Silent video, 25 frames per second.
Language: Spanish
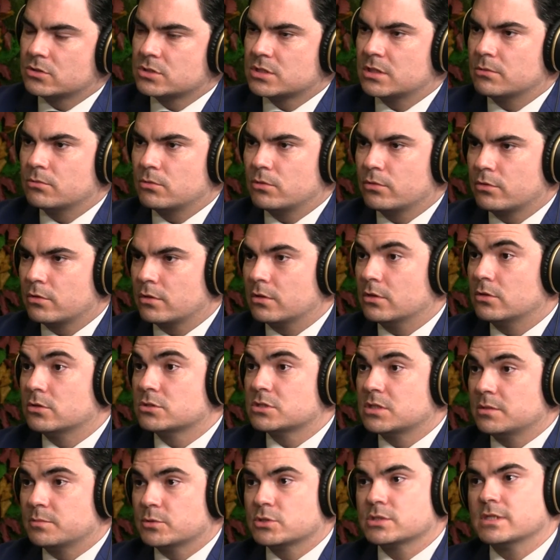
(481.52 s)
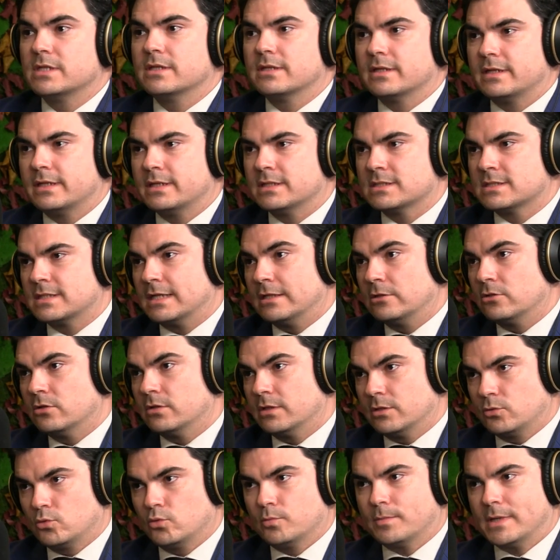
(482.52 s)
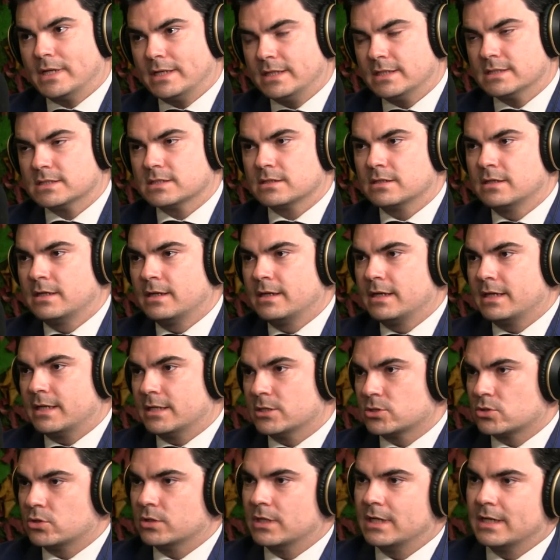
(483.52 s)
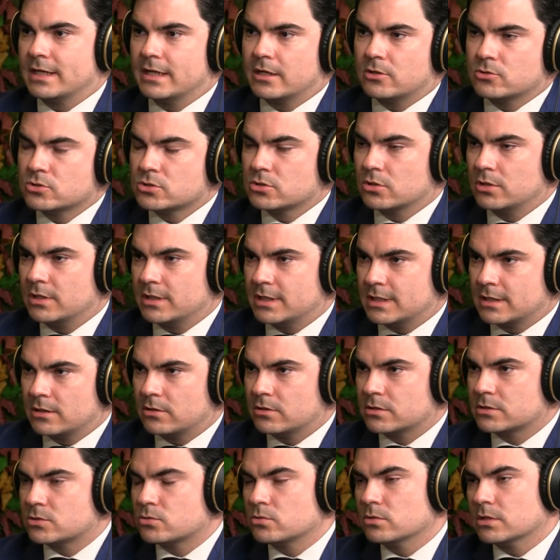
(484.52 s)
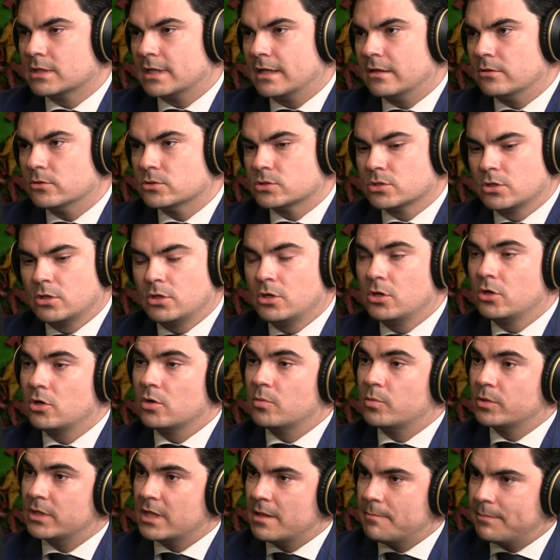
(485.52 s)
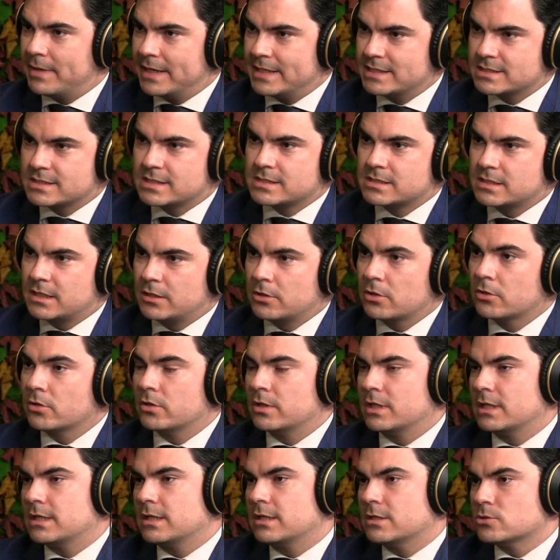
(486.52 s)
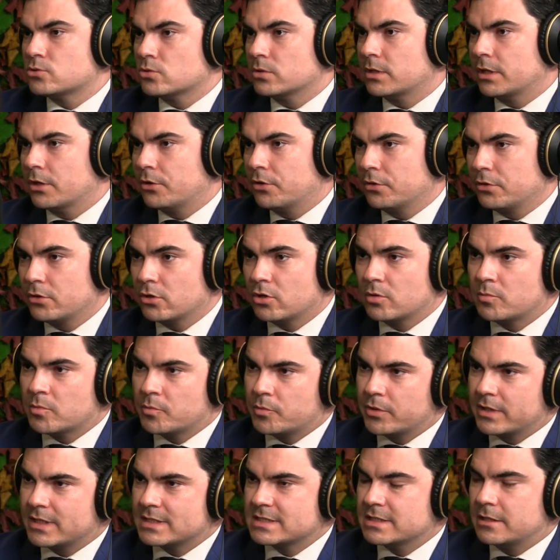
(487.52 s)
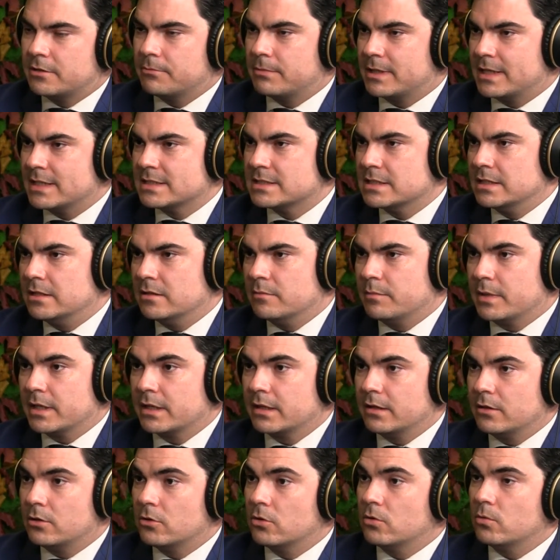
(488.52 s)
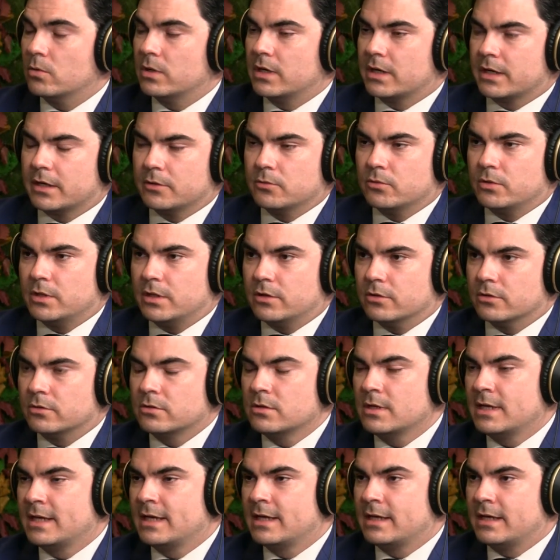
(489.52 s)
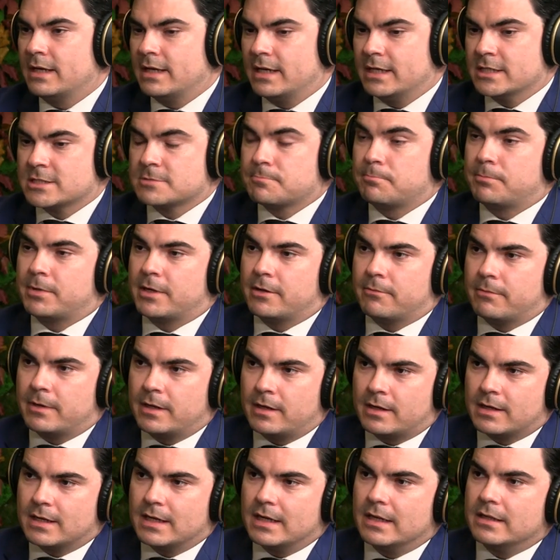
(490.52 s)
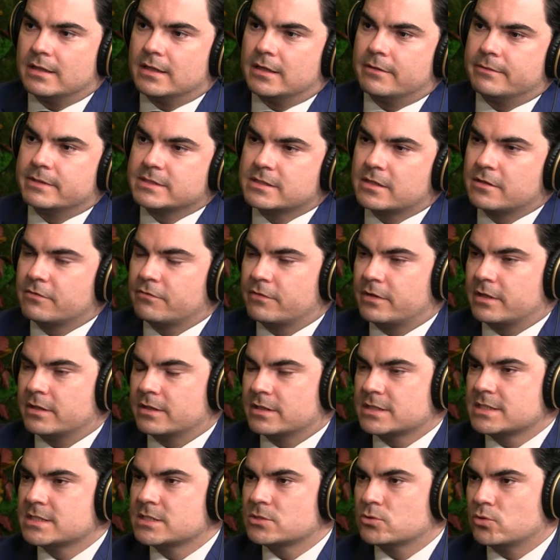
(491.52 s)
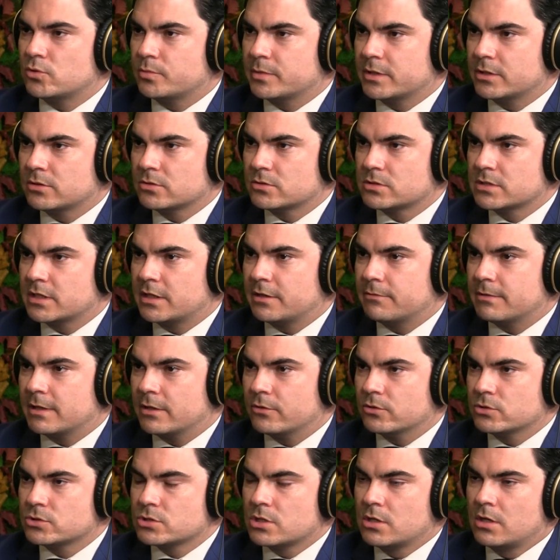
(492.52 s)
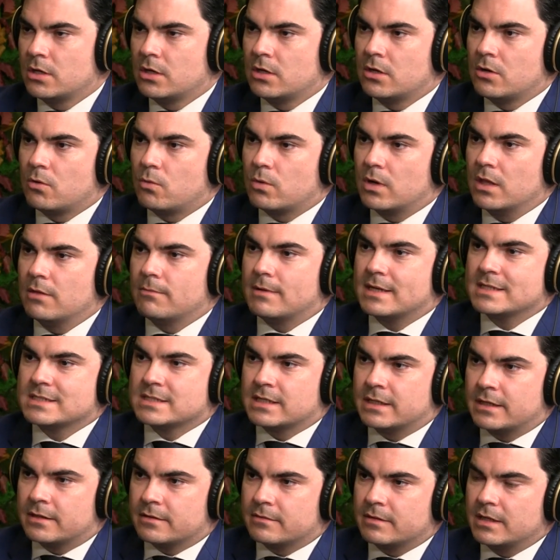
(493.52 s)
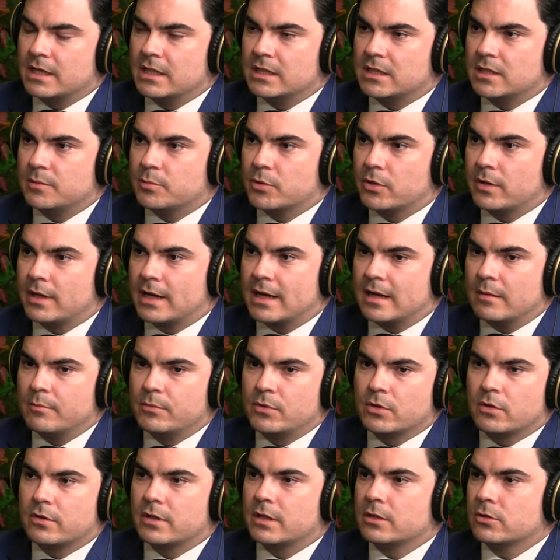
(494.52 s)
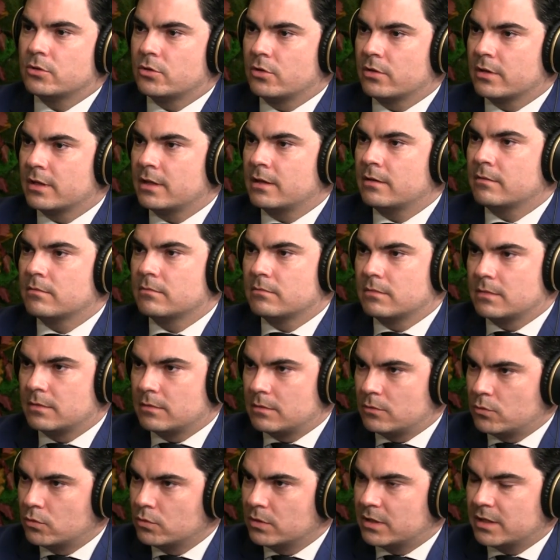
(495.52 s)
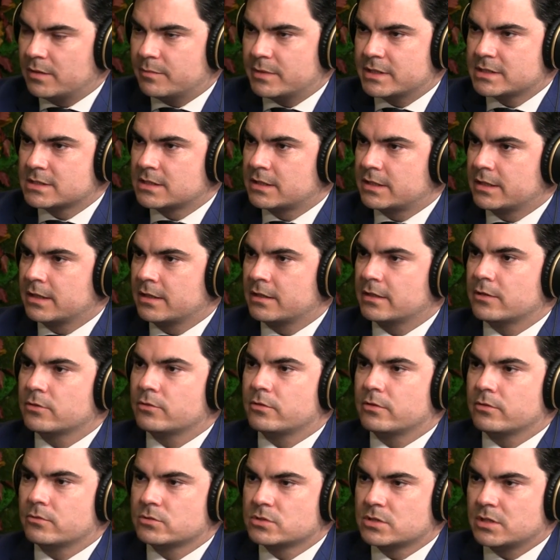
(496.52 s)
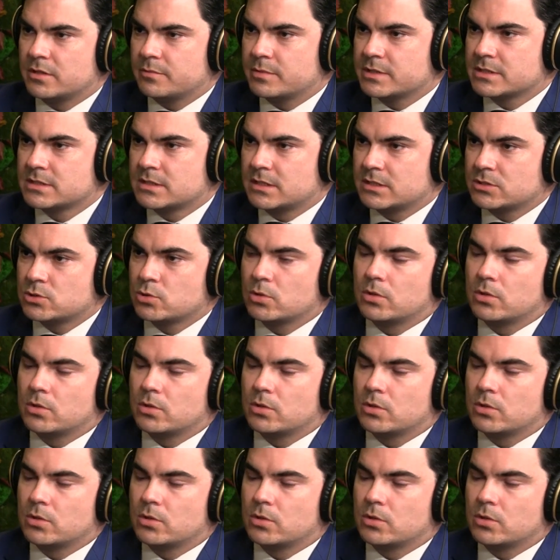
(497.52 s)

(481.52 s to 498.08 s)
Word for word: y evolución de los tipos de interés, tanto de tu país, que es con el que consolidas los resultados, como en el país destino donde tienes un negocio, como pueda ser Brasil, México o el Reino Unido, es prever a través de diferentes instrumentos derivados cuál va a ser el tipo de cambio dentro de un trimestre, dentro de dos trimestres o el